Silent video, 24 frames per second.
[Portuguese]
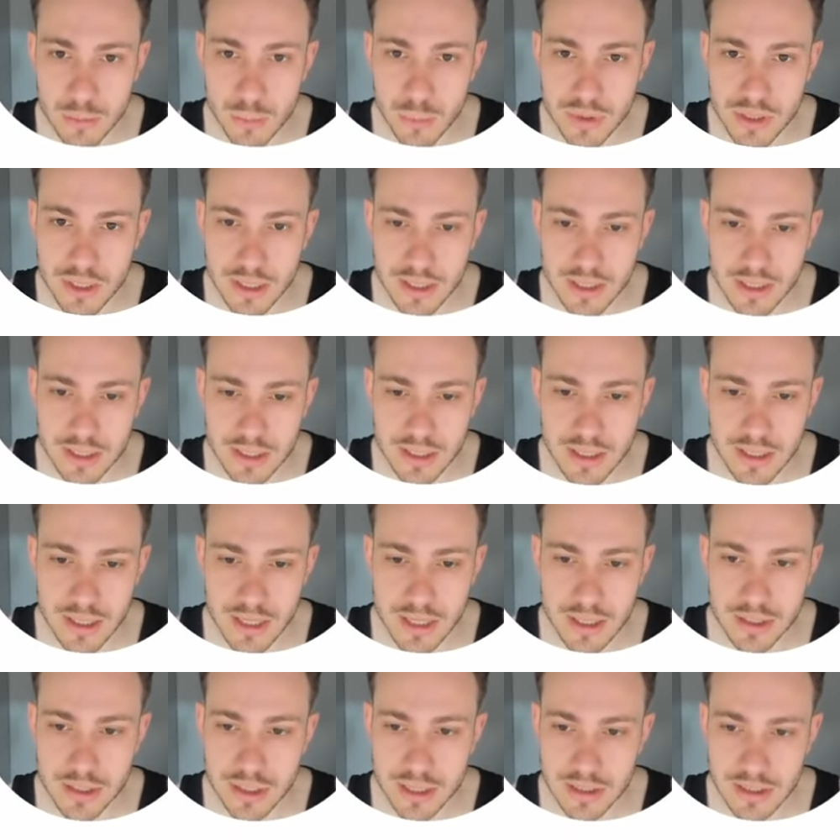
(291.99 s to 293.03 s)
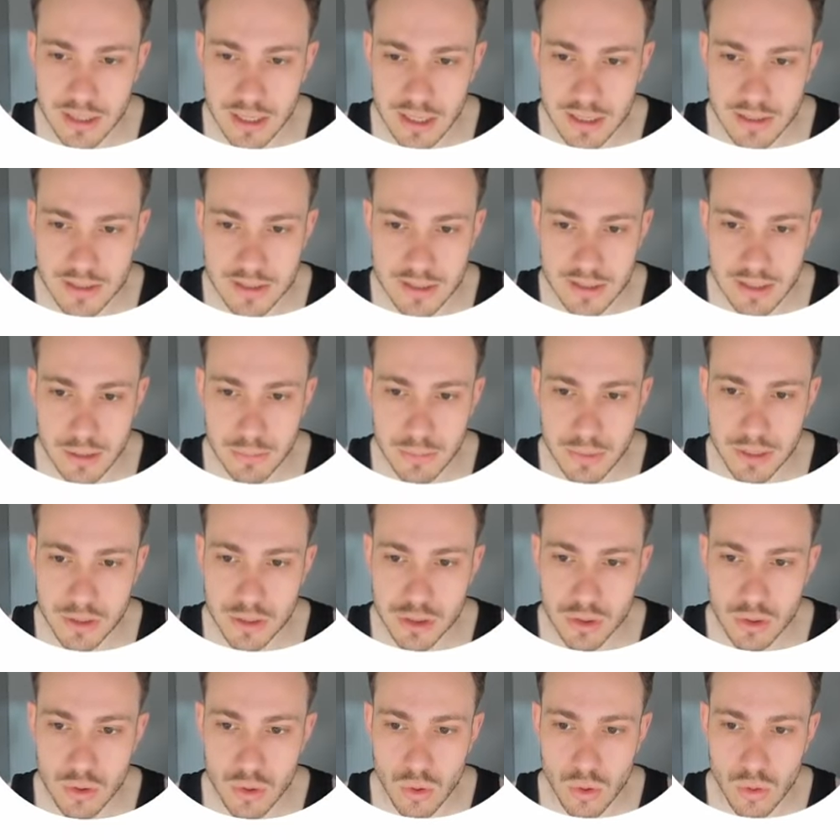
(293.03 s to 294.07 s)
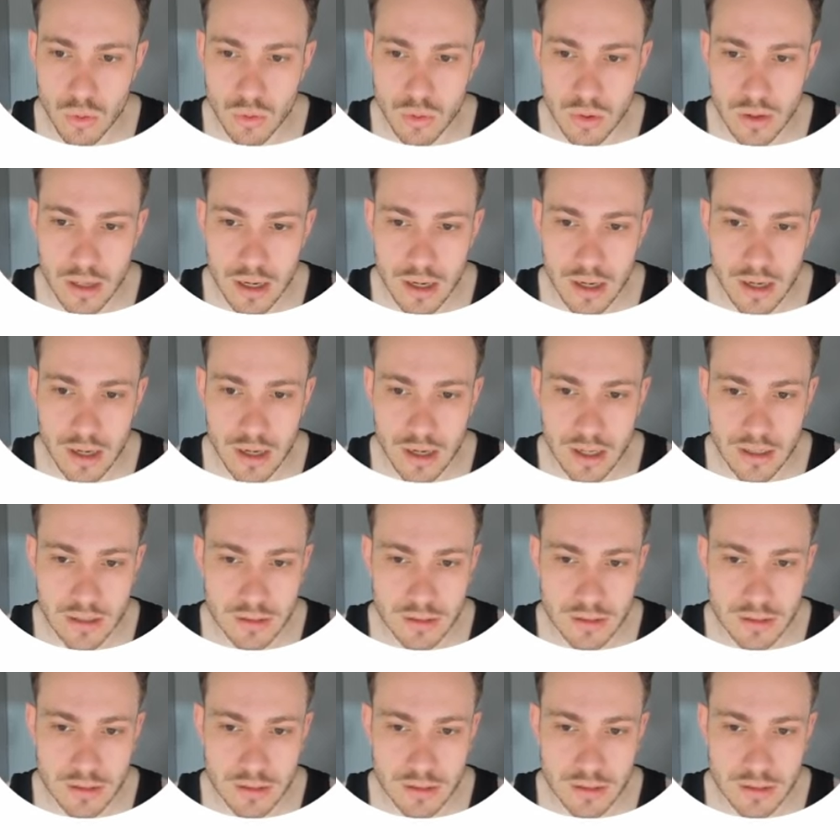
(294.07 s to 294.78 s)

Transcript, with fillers: porque aqui ele já dá exatamente com a,